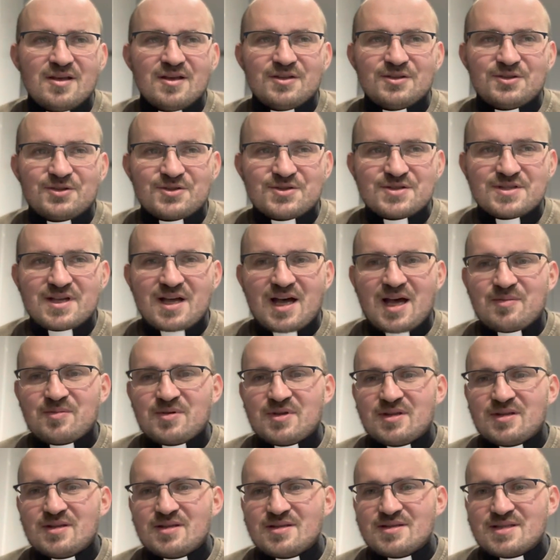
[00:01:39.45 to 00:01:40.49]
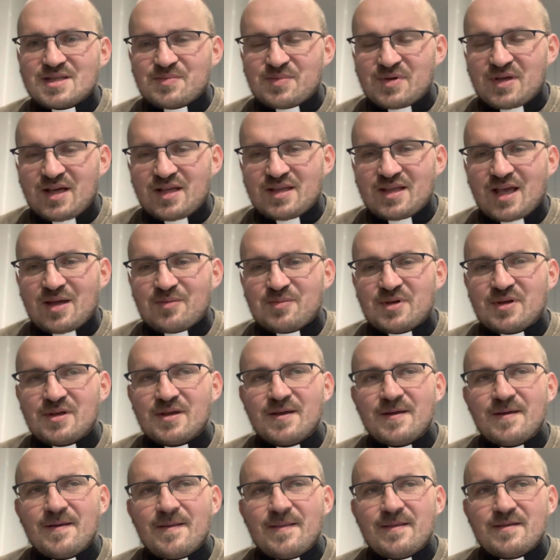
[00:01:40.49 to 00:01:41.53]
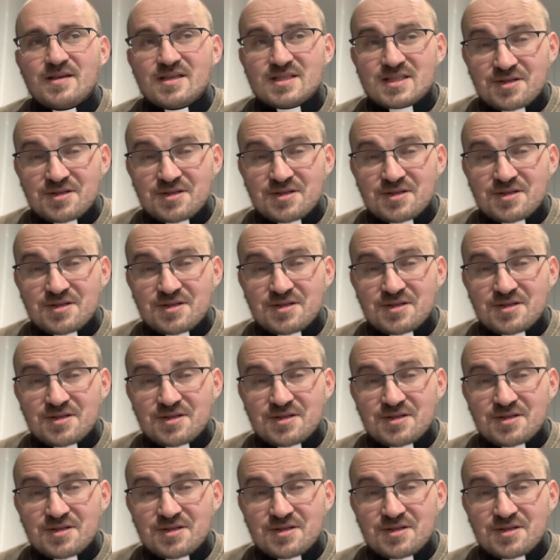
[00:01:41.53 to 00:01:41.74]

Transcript: troskami, zabieganiami i